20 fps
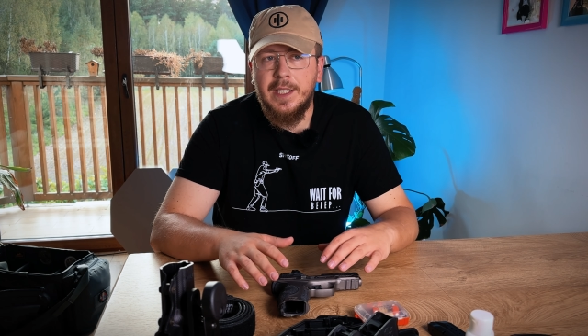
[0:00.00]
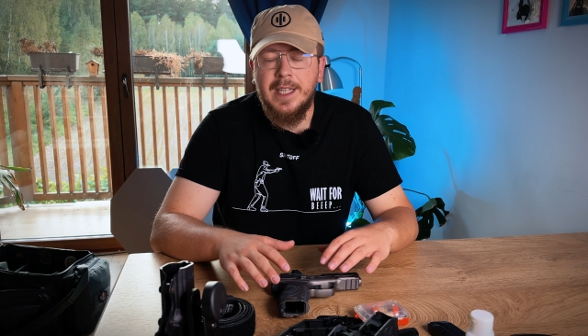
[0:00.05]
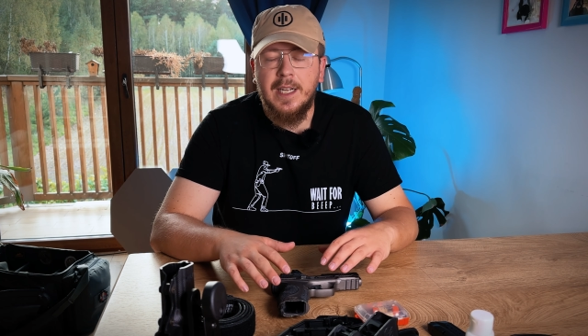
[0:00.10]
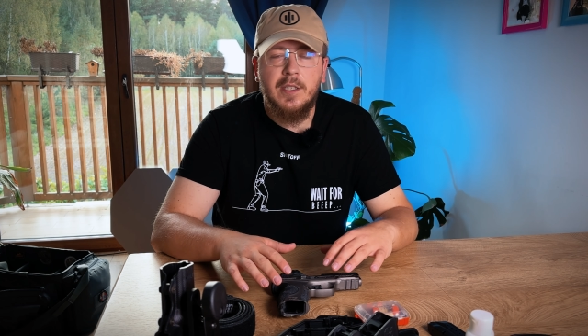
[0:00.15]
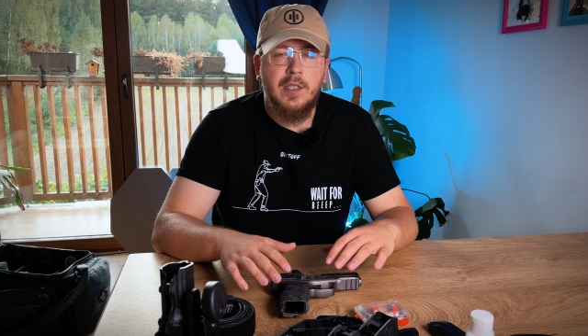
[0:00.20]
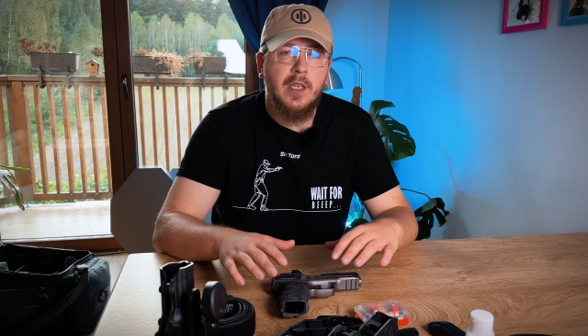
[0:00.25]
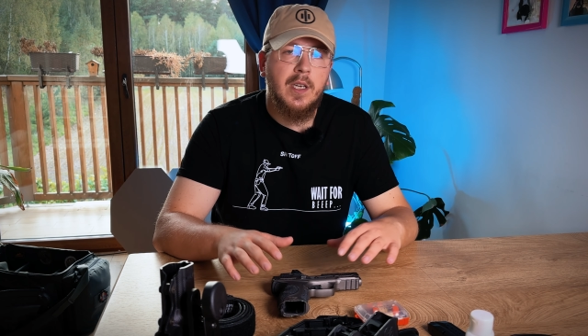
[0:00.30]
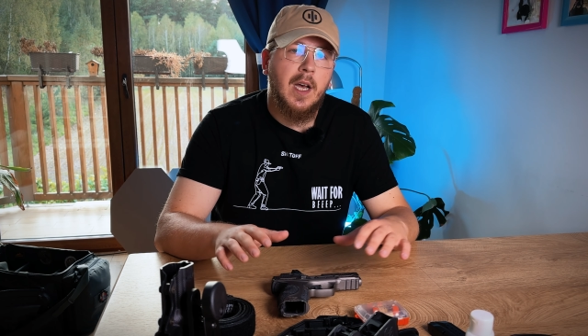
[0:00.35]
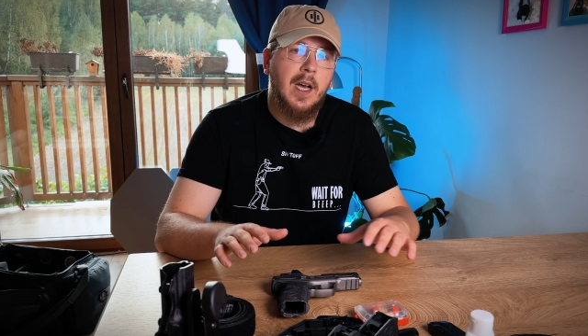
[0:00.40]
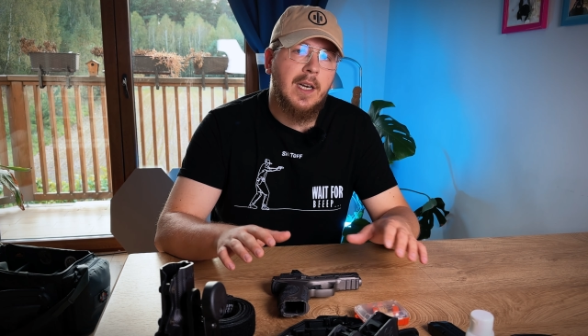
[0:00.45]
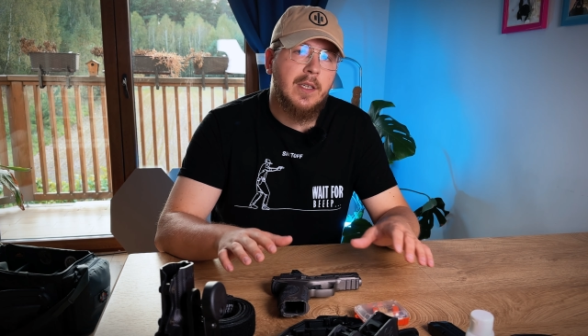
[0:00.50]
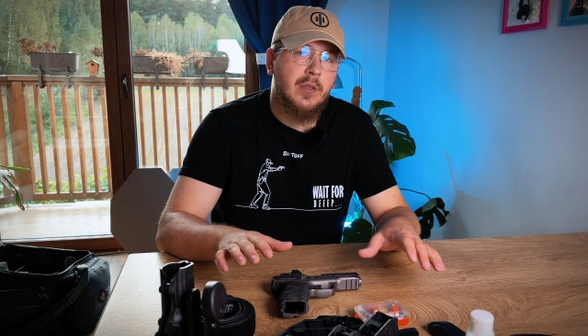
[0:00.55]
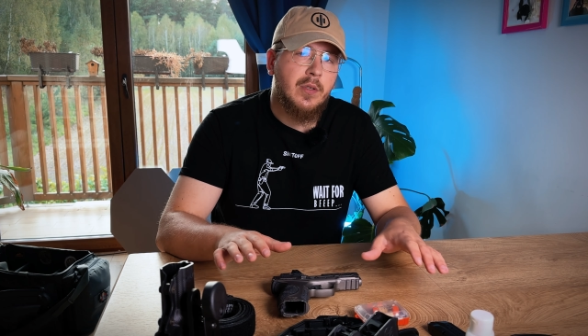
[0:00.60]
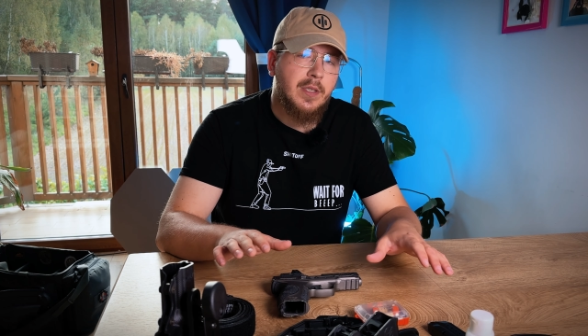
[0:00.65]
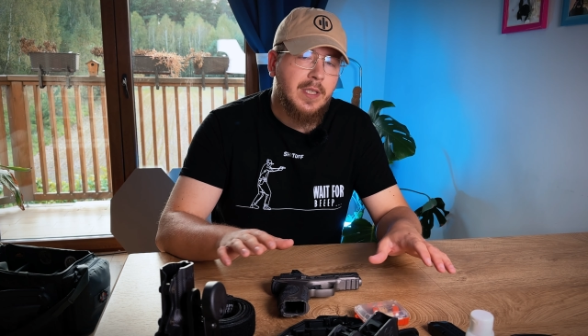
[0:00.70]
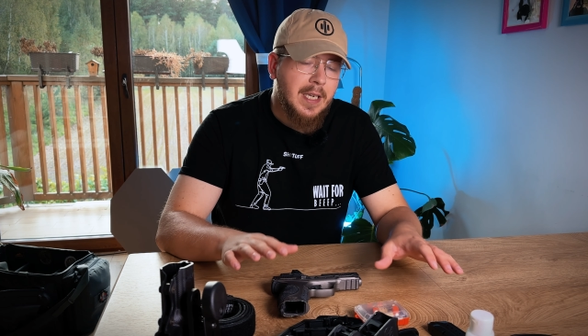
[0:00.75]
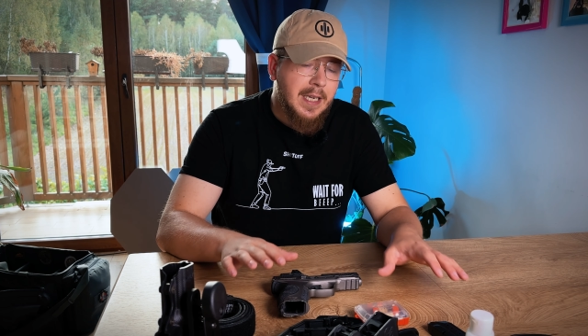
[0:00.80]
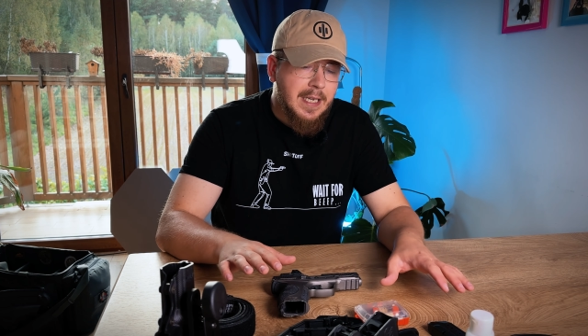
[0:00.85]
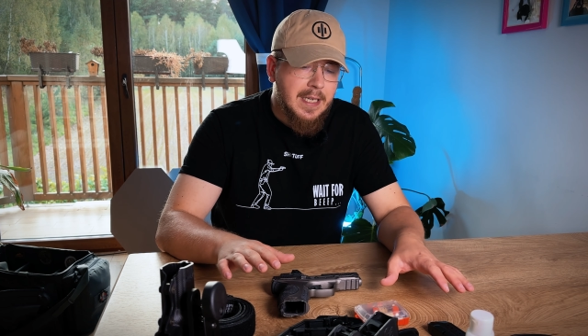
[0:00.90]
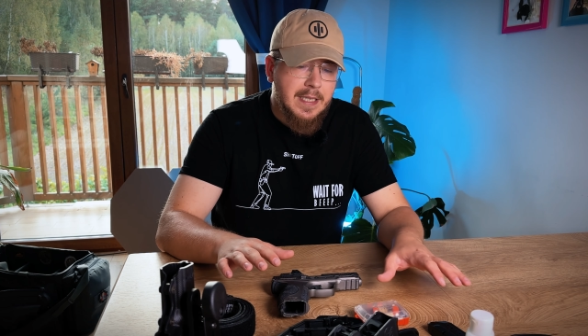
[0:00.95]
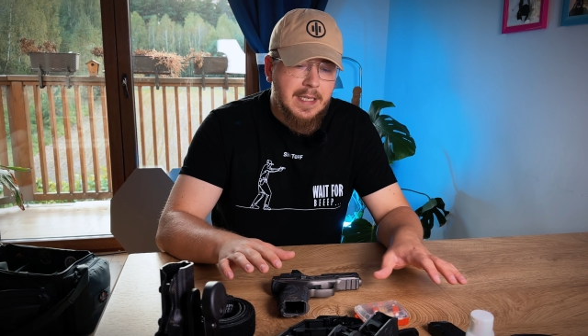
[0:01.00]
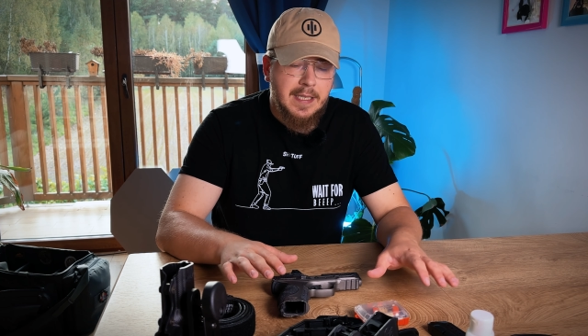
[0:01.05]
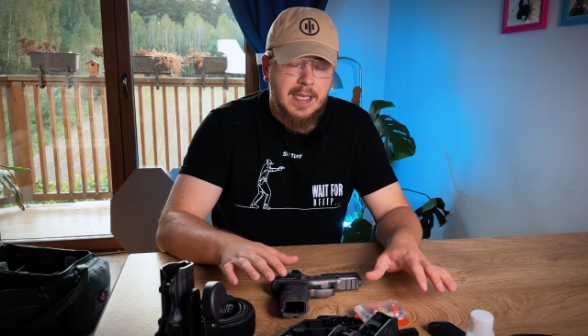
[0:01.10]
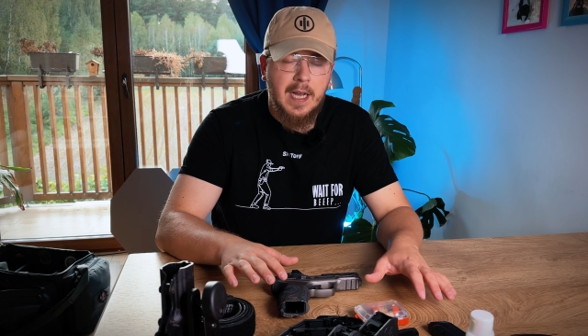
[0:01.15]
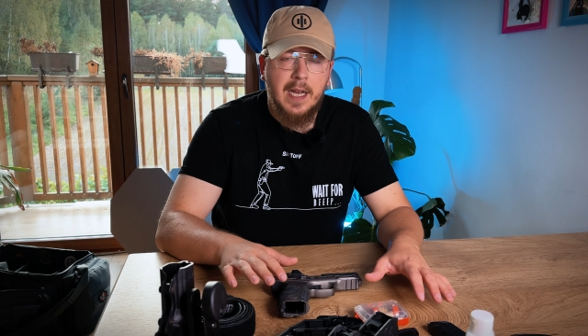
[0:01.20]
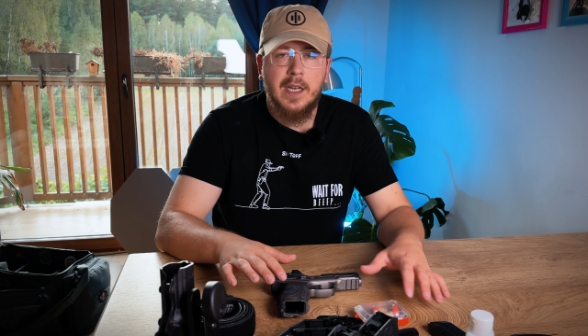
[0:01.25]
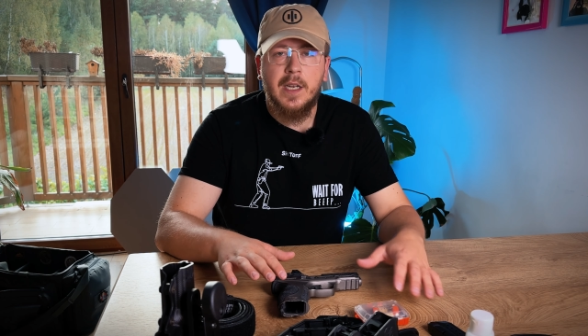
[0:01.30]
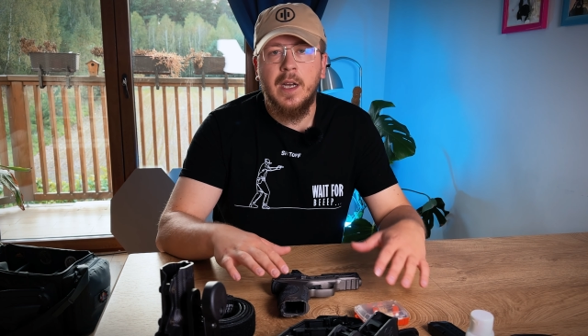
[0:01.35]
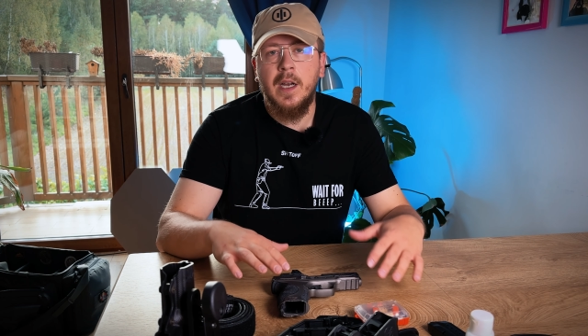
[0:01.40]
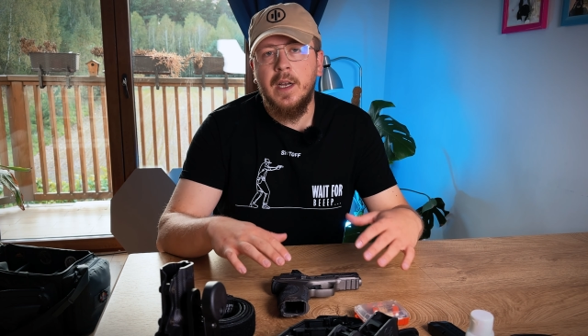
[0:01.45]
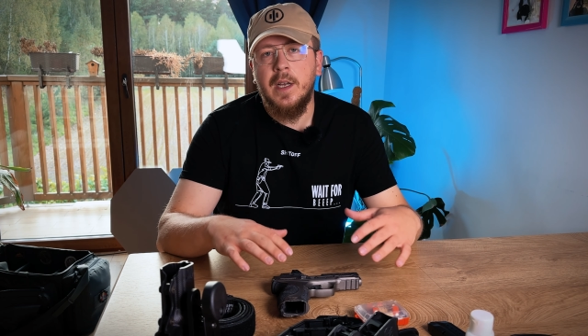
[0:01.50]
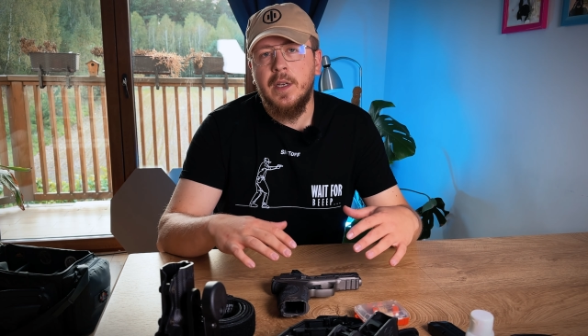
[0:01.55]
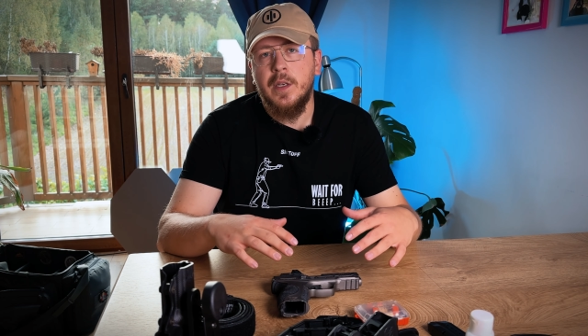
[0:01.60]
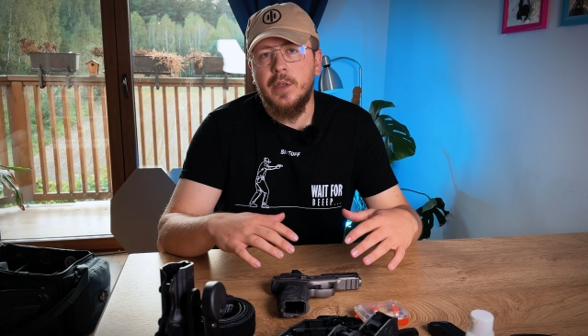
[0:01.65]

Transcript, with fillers: inaczej, ale to nie jest tak,